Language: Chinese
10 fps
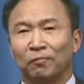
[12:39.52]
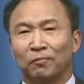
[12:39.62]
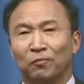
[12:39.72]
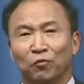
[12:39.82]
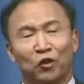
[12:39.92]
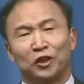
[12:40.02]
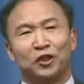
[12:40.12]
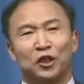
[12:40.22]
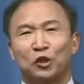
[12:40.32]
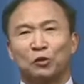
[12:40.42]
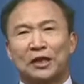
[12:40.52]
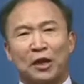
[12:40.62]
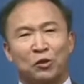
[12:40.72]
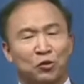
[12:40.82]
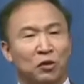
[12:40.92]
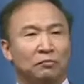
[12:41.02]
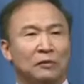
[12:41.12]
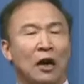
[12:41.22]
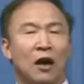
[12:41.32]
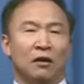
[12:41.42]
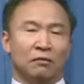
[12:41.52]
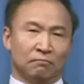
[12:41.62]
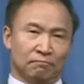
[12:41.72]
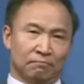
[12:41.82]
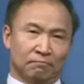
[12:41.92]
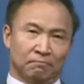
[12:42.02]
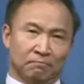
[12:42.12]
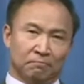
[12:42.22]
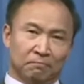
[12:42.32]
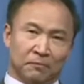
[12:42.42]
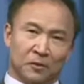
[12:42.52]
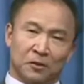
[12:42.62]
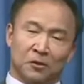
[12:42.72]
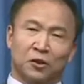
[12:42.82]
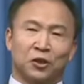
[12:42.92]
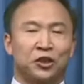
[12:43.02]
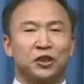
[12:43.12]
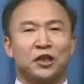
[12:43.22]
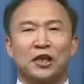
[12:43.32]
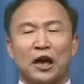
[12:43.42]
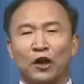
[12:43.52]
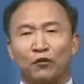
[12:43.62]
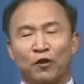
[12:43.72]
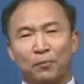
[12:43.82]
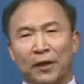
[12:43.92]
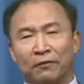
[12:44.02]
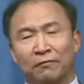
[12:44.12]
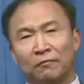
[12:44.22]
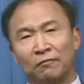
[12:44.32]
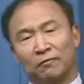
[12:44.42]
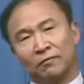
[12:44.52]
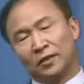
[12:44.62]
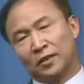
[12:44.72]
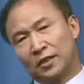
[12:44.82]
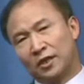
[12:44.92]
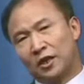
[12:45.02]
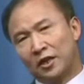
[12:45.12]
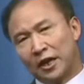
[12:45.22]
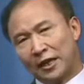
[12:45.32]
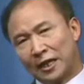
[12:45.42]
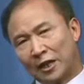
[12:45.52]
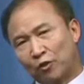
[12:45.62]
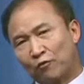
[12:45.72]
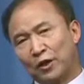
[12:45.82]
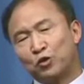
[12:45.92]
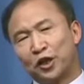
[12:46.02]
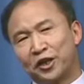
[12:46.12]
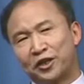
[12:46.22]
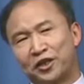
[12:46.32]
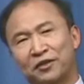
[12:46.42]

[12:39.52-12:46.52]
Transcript: 问题就在于说啊，可惜这两个方面很难达到完全一致。